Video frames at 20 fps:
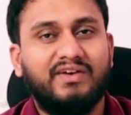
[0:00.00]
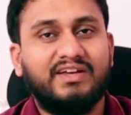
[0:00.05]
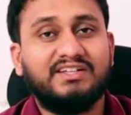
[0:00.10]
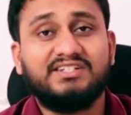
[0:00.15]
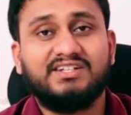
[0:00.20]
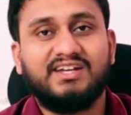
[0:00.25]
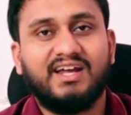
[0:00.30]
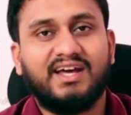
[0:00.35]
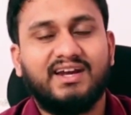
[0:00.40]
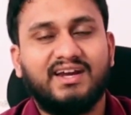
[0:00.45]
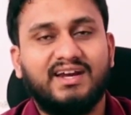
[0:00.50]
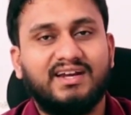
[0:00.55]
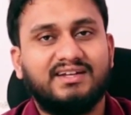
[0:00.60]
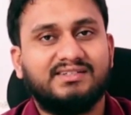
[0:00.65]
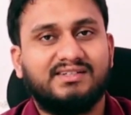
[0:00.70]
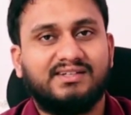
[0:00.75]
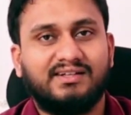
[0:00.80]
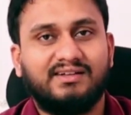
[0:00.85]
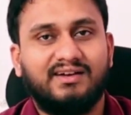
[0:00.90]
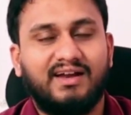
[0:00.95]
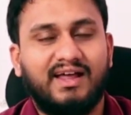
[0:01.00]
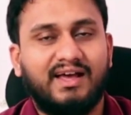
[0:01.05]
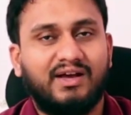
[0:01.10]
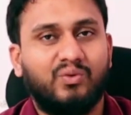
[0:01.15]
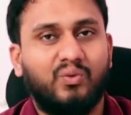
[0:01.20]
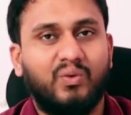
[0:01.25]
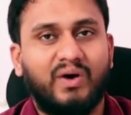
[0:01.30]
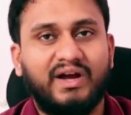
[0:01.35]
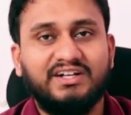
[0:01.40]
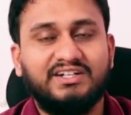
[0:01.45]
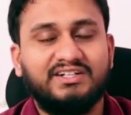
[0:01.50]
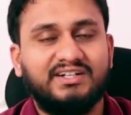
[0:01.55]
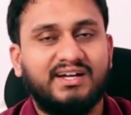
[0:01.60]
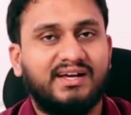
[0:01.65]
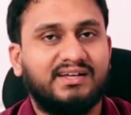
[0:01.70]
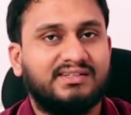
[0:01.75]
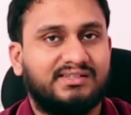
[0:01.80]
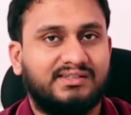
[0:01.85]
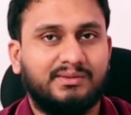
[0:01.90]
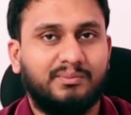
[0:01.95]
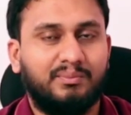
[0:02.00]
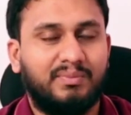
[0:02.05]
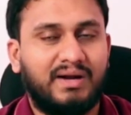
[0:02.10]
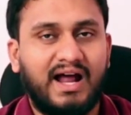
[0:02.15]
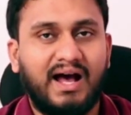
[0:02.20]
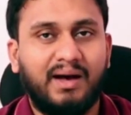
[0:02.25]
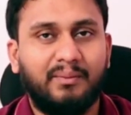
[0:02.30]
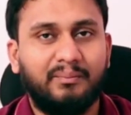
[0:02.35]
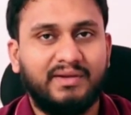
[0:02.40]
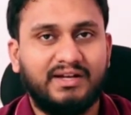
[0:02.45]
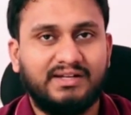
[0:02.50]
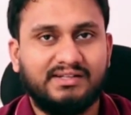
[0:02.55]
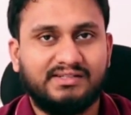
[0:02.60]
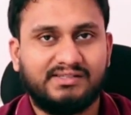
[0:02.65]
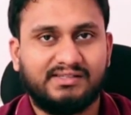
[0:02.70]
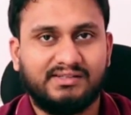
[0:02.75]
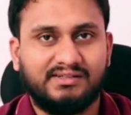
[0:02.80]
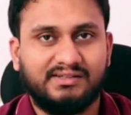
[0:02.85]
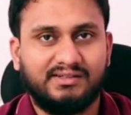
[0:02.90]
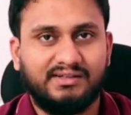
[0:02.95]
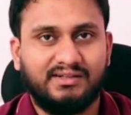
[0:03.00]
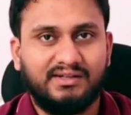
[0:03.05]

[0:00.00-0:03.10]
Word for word: వెజిటేరియన్స్ లైక్ వైశ్యాస్ బ్రాహ్మిన్స్